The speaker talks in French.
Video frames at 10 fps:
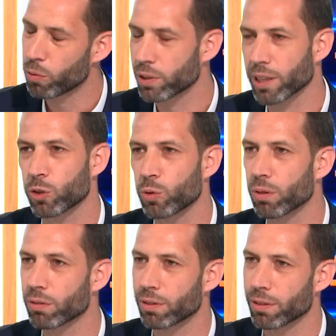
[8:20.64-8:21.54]
ou 5
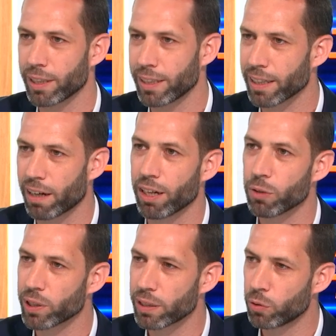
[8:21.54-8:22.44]
jours de télétravail
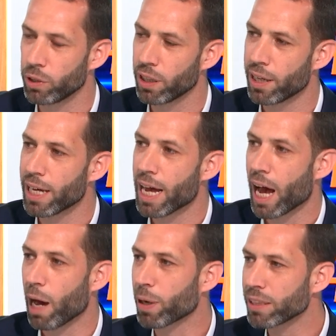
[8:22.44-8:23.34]
ou ainsi de suite.
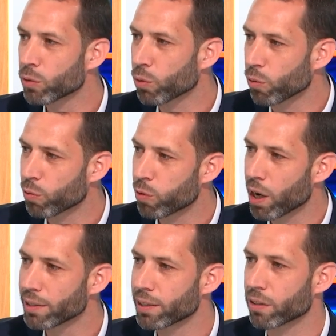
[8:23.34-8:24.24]
Après, ce que l'on
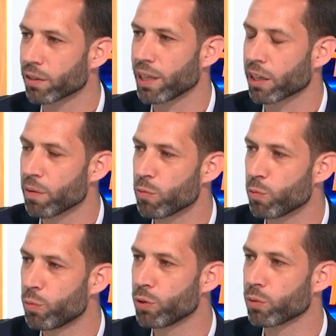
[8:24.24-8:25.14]
voit, c'est qu'il y a quand même
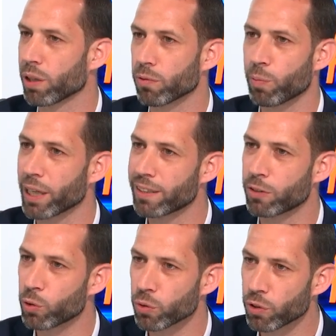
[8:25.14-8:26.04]
une besoin, on parlait de
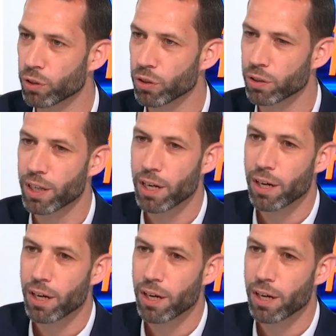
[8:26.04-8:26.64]
cette notion de sens,